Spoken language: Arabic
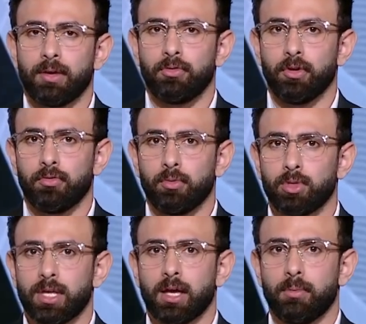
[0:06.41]
في
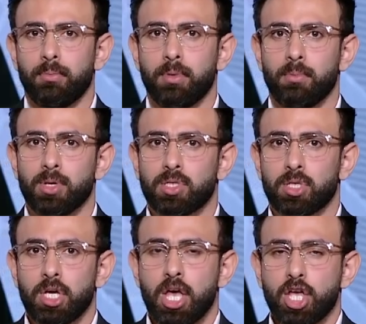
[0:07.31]
منتخب مصر
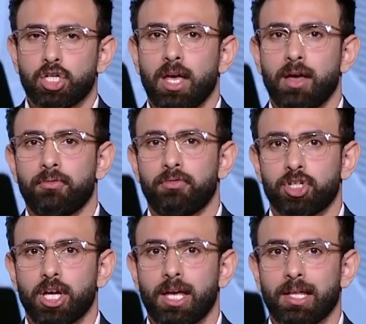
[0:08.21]
شيئا
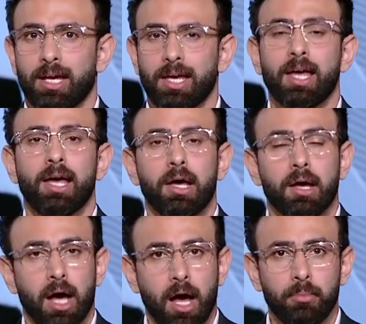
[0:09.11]
فشيئا حقيقه
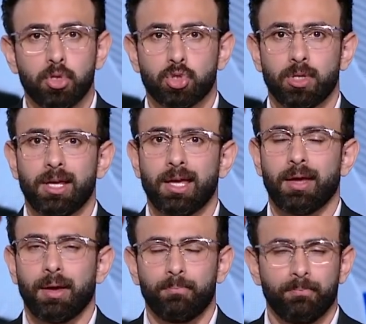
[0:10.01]
عمرو
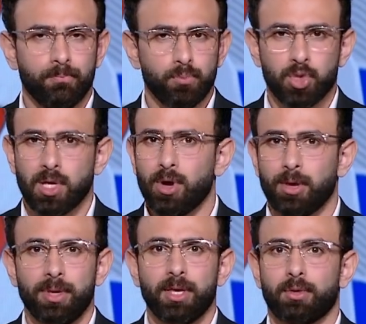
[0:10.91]
السليه مستوى
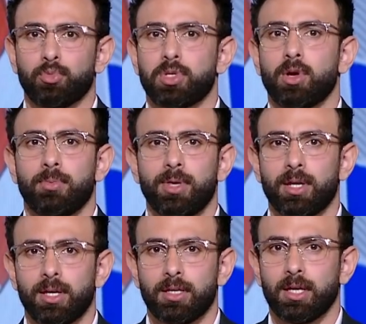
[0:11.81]
كبير مستوى كبير
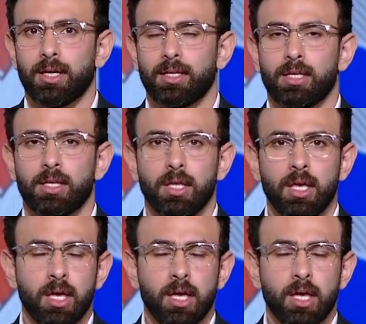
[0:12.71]
جدا جدا